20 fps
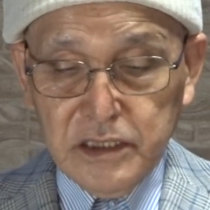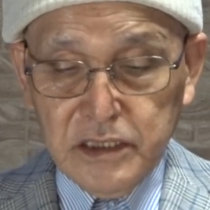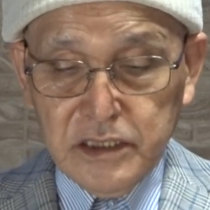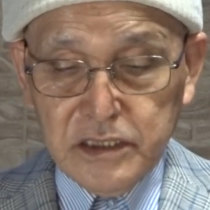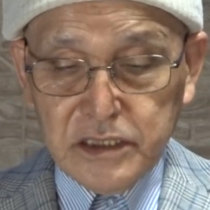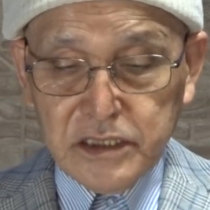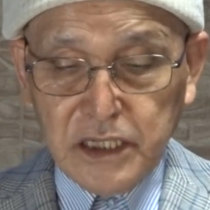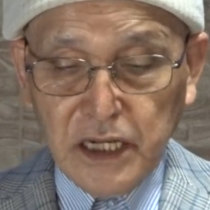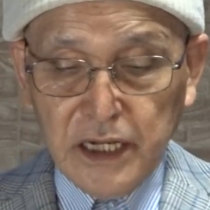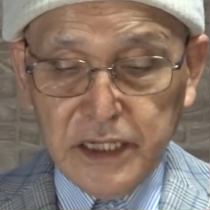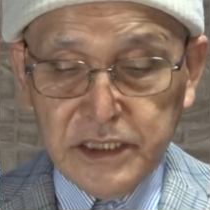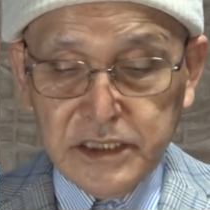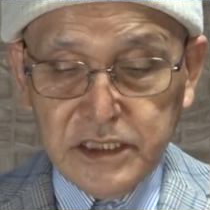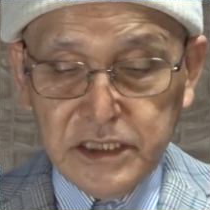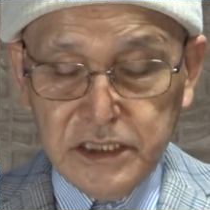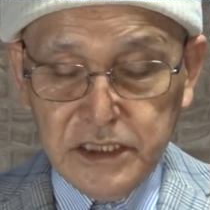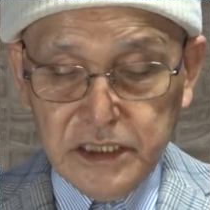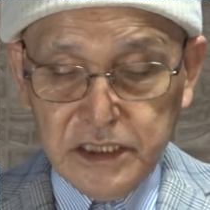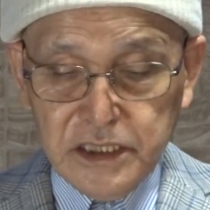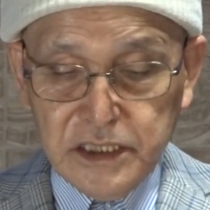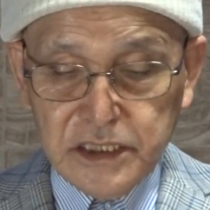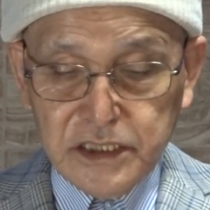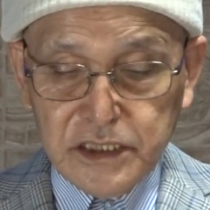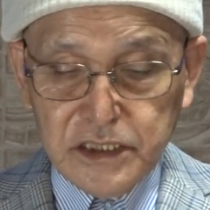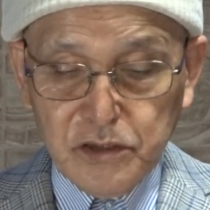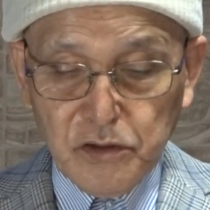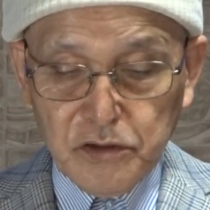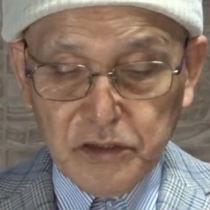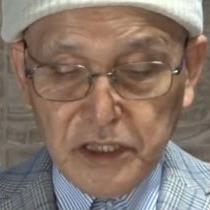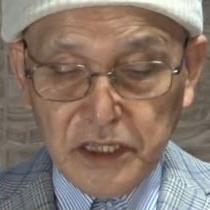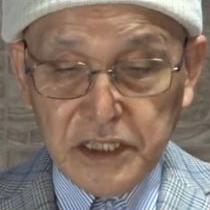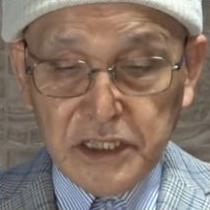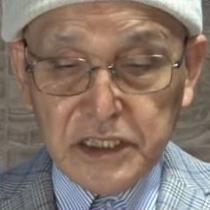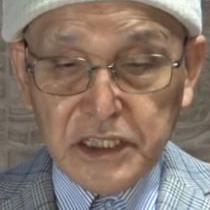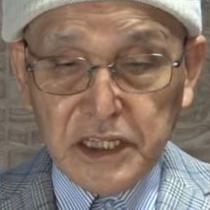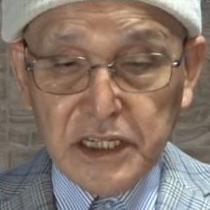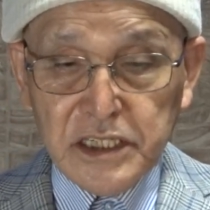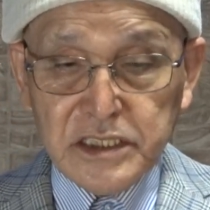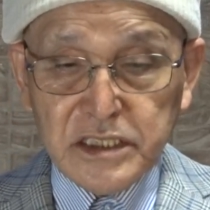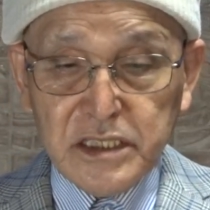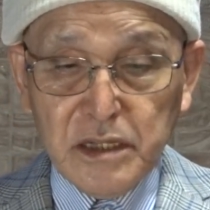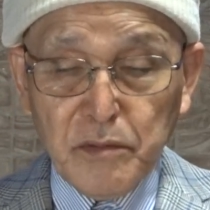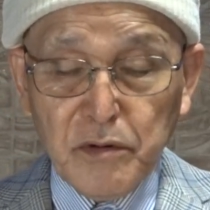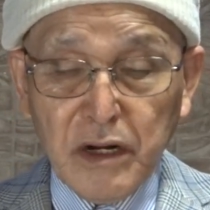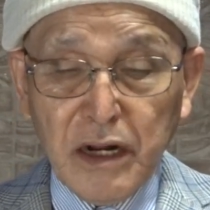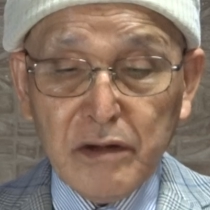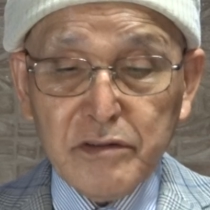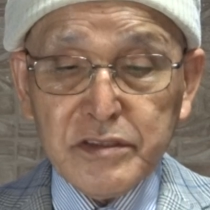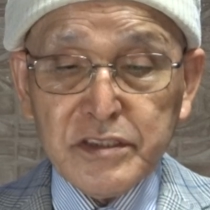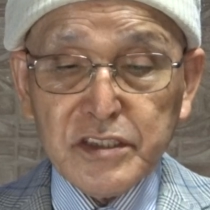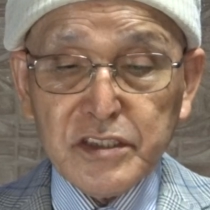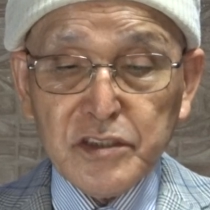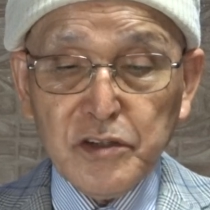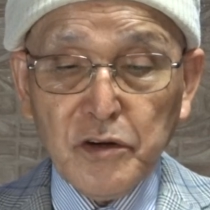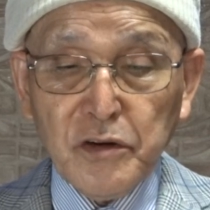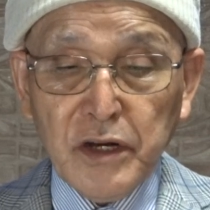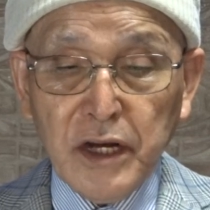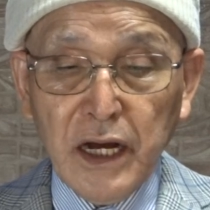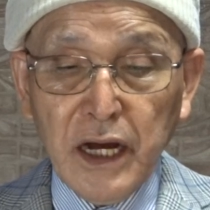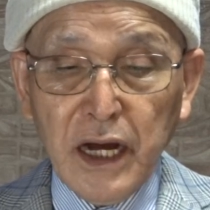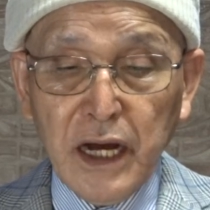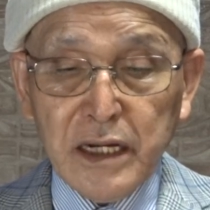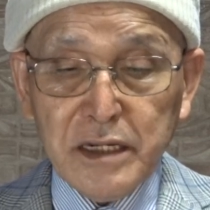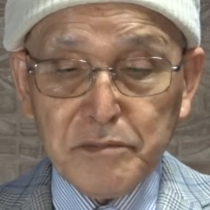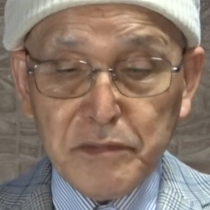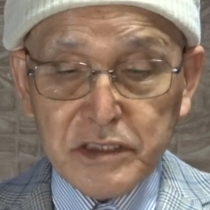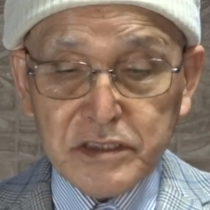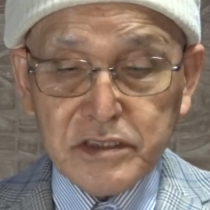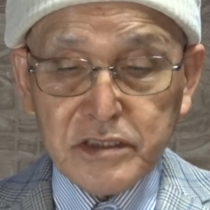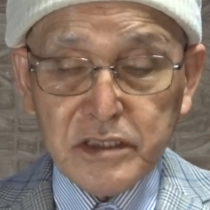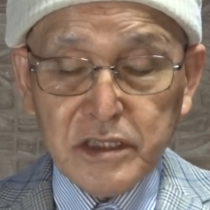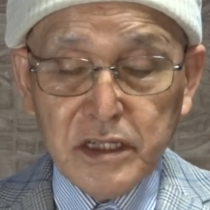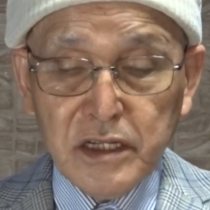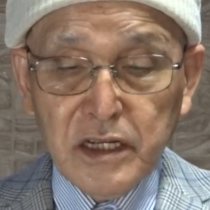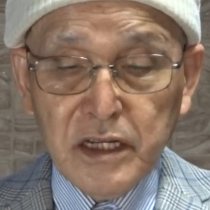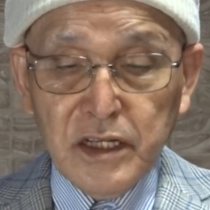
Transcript: 歯科医師に一度点検してもらう必要があります。